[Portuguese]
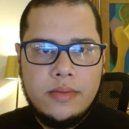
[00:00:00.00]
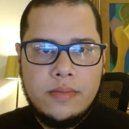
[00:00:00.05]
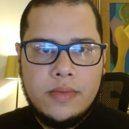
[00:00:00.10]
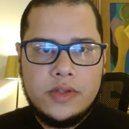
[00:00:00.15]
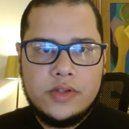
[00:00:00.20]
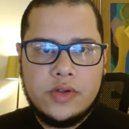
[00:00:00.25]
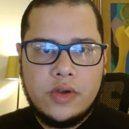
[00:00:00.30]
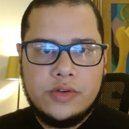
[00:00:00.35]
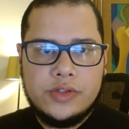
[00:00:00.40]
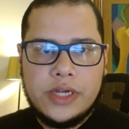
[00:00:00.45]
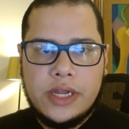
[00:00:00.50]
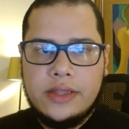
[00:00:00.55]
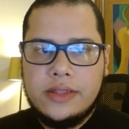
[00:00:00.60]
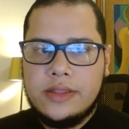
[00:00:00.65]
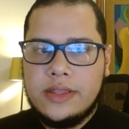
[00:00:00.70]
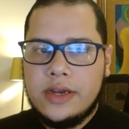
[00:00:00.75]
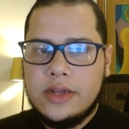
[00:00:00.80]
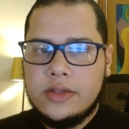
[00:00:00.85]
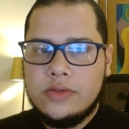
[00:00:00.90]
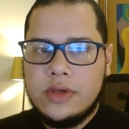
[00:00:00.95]
Pessoal já
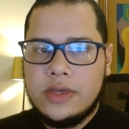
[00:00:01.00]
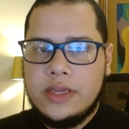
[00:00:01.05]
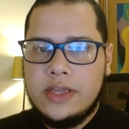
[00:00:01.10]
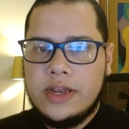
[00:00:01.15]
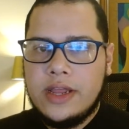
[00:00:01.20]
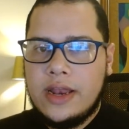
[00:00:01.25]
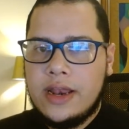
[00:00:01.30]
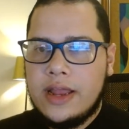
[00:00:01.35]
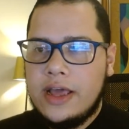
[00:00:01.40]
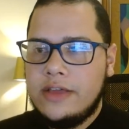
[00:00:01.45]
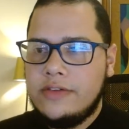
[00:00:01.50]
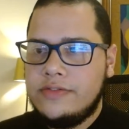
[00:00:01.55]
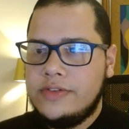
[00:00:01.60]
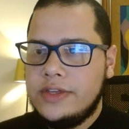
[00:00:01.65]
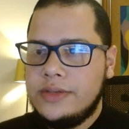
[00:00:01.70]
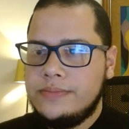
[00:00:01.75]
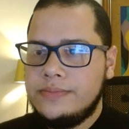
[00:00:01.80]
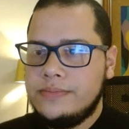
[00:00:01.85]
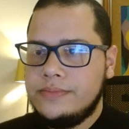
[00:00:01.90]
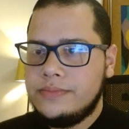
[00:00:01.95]
entrando aqui na
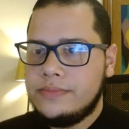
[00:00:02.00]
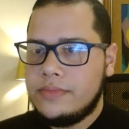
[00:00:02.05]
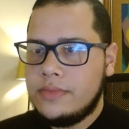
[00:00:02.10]
live.